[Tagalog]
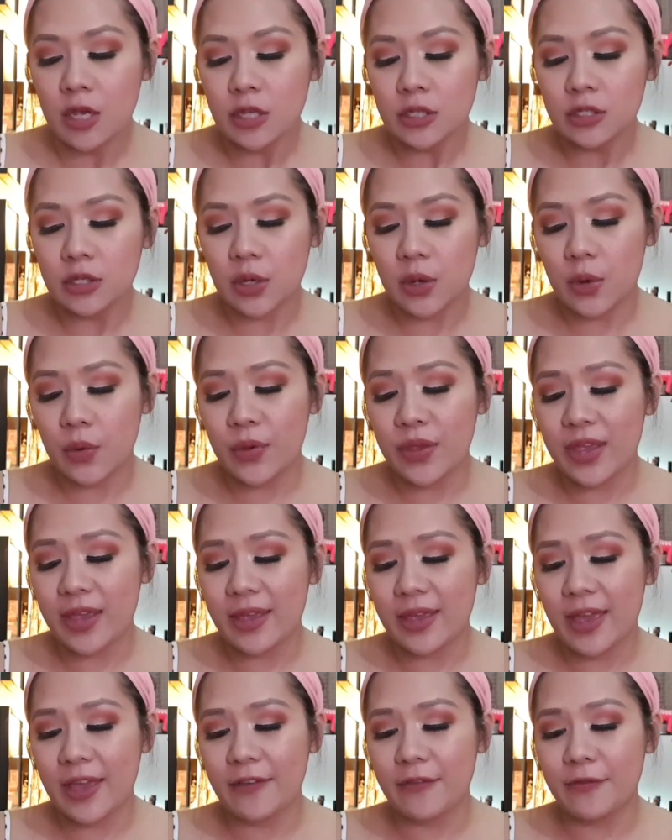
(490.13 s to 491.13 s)
So, he
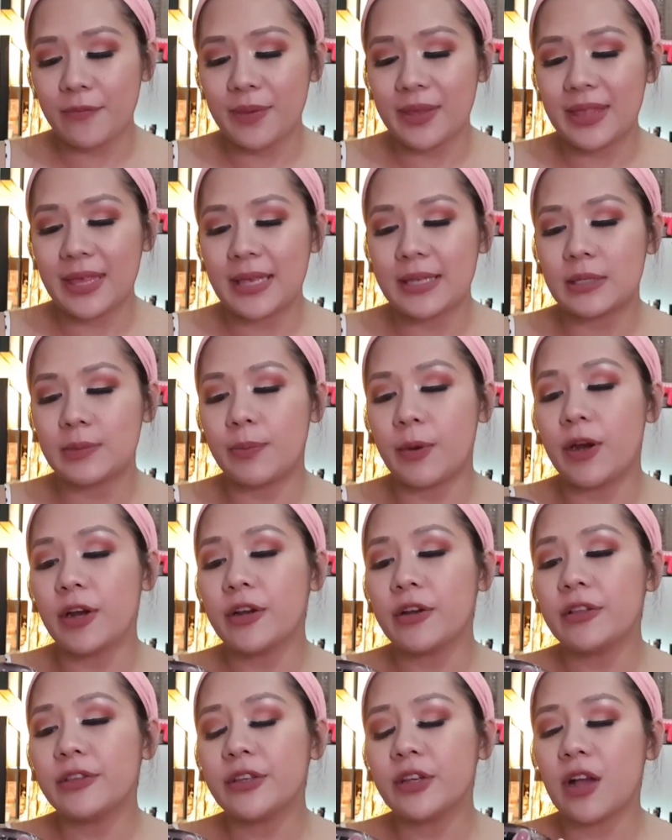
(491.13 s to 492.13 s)
gave me this
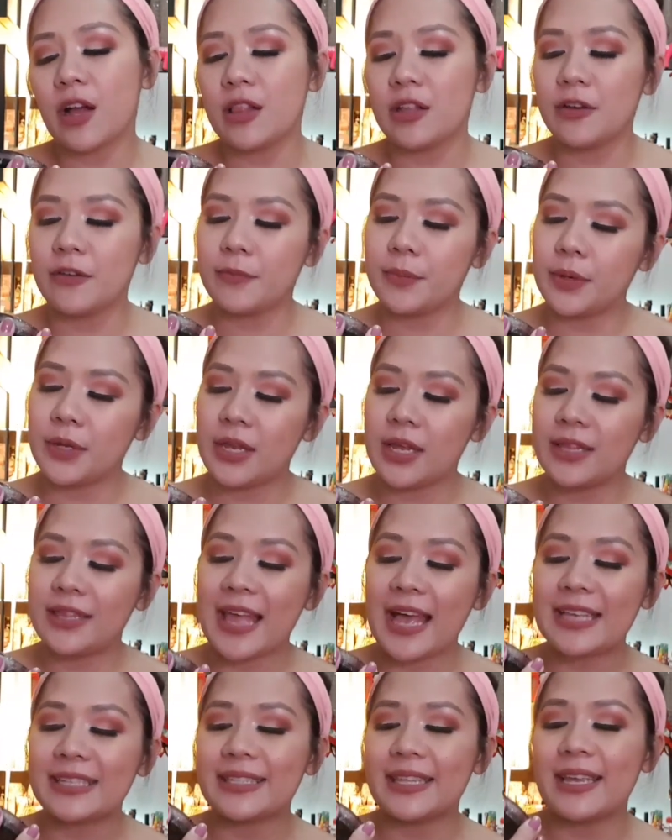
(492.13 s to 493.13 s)
Sparkle the Color of Beauty
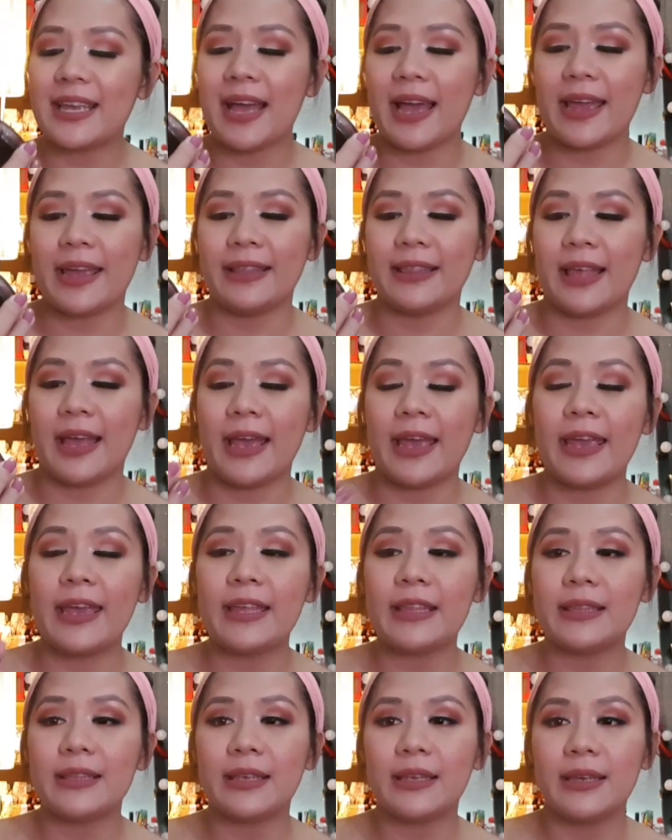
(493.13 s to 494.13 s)
Dazzling
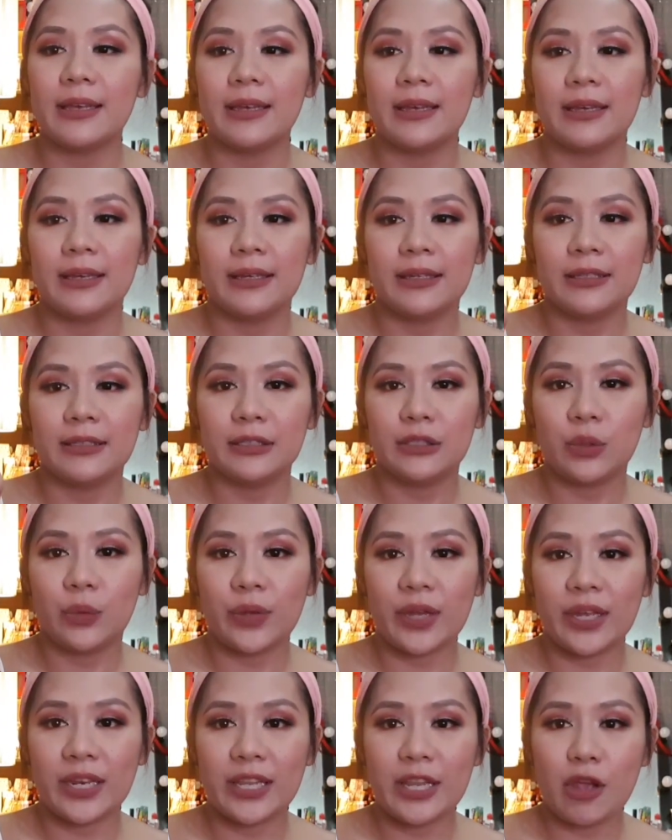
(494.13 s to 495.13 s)
Highlight. So,
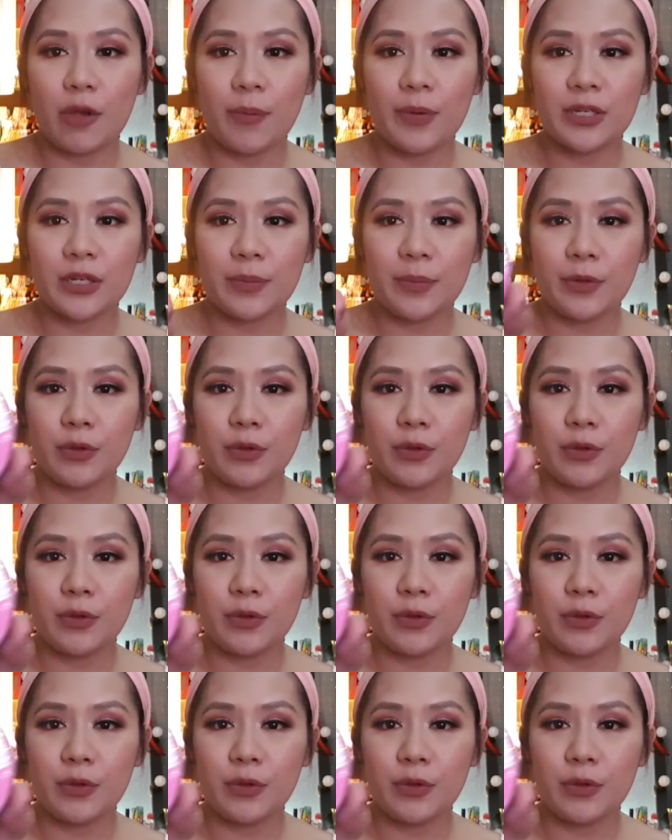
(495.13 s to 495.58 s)
yan, hindi ko pa siya